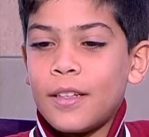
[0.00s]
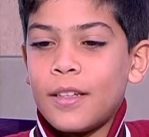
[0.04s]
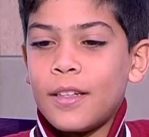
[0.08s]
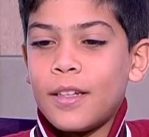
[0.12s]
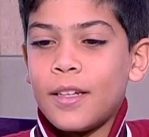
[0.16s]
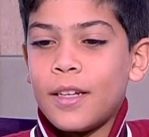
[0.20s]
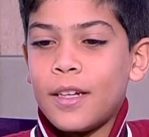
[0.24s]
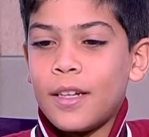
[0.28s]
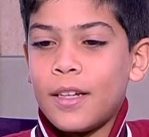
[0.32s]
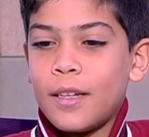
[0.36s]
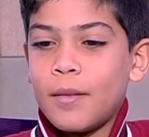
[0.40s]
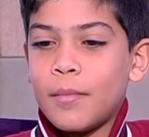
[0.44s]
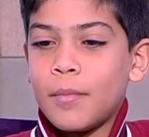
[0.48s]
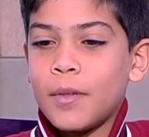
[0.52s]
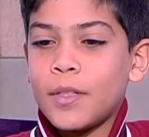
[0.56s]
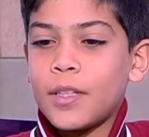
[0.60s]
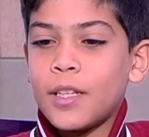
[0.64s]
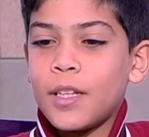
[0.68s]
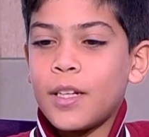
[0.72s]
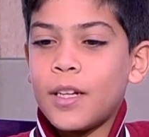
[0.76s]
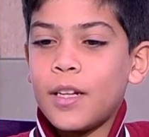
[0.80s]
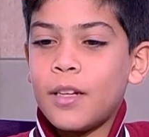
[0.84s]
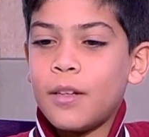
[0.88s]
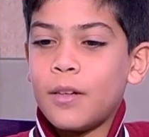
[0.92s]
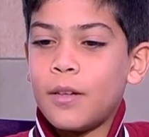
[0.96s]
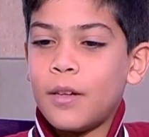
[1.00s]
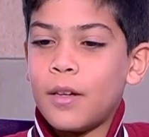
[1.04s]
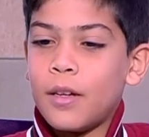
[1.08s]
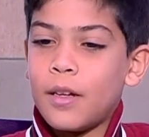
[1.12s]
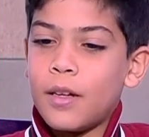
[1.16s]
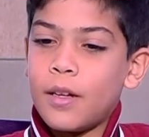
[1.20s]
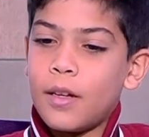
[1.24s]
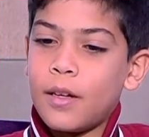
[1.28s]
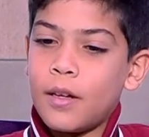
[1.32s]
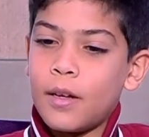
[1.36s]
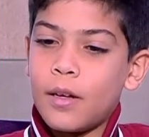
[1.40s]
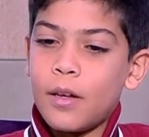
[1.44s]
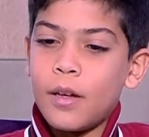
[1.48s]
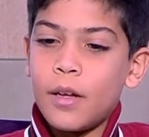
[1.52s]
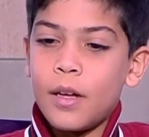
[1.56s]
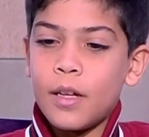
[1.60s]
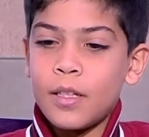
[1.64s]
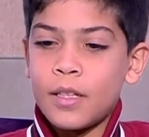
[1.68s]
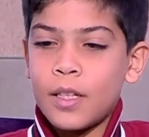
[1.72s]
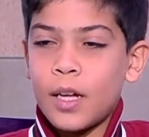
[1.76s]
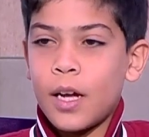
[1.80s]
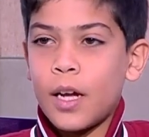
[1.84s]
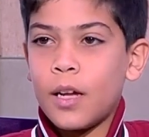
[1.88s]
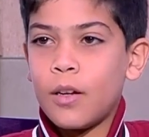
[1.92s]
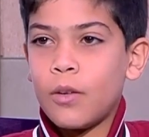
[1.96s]
يعني مثلا
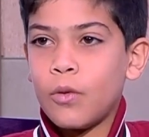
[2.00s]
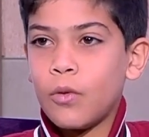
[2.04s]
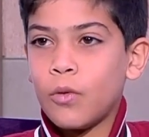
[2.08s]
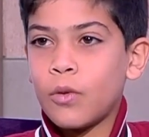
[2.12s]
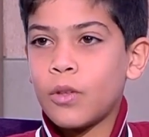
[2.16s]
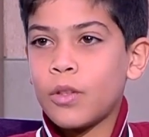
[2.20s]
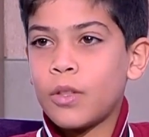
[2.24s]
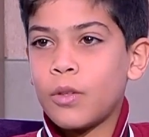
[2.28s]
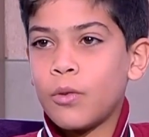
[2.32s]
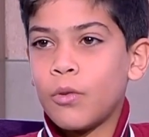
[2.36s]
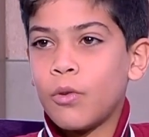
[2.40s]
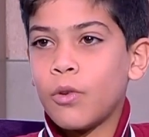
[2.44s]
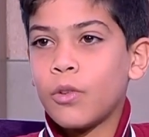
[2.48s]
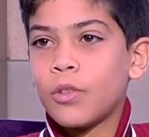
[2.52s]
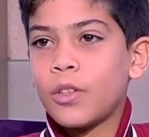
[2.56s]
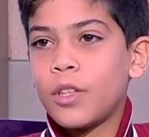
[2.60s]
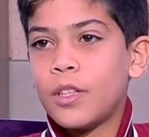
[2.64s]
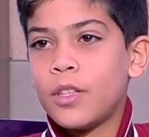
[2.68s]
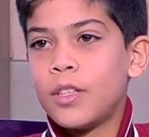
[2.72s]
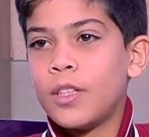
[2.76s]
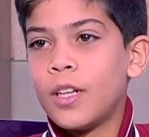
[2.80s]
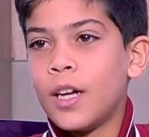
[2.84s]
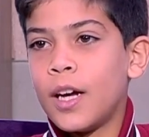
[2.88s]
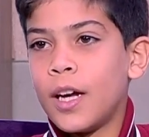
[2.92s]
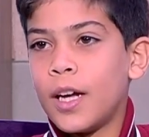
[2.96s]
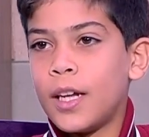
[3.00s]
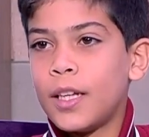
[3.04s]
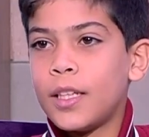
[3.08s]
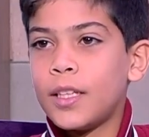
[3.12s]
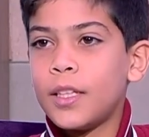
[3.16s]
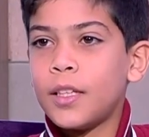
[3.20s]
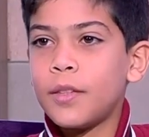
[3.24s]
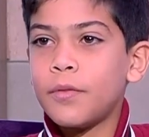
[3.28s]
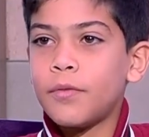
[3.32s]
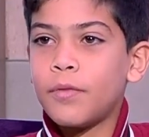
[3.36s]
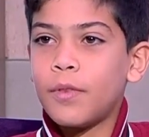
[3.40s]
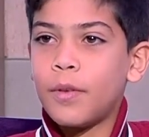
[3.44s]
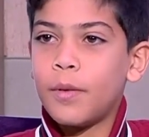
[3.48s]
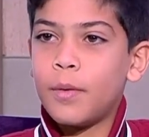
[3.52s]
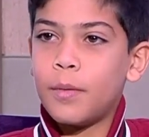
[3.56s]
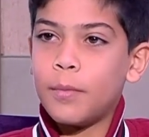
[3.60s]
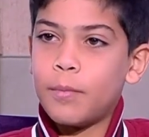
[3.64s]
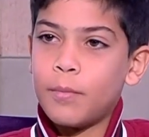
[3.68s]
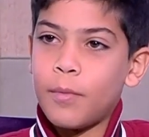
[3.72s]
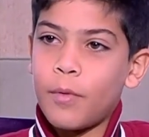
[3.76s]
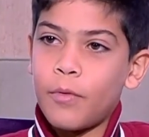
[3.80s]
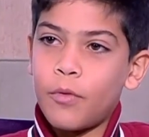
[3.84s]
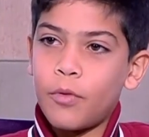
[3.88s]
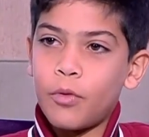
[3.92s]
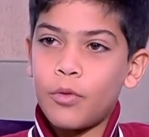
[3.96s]
أزعل أختي وأختي تزعلني
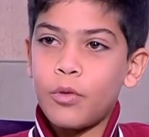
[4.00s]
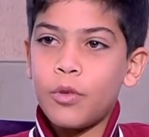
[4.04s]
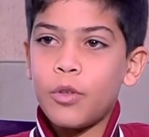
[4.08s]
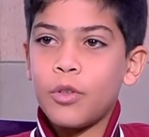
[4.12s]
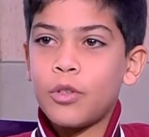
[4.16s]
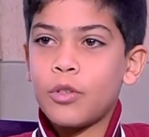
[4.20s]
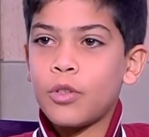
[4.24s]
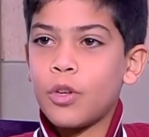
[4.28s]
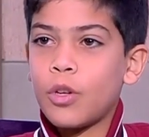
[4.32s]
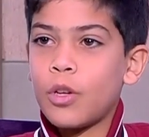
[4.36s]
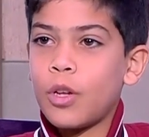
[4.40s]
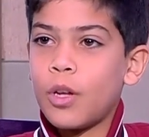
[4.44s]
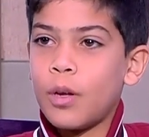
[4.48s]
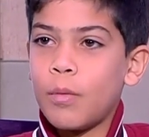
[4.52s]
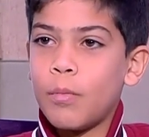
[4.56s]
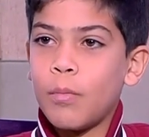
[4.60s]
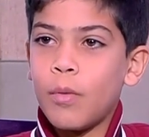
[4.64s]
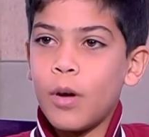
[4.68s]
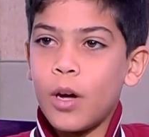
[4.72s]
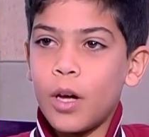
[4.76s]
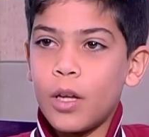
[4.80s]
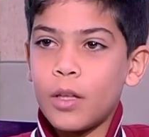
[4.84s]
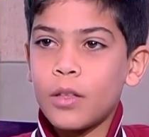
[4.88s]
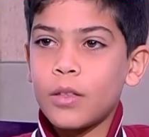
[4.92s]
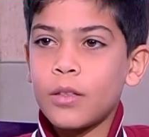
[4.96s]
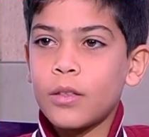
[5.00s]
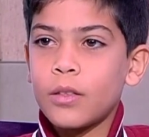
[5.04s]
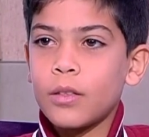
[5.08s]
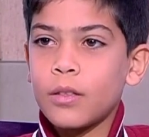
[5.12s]
فالمفروض نصالح بعض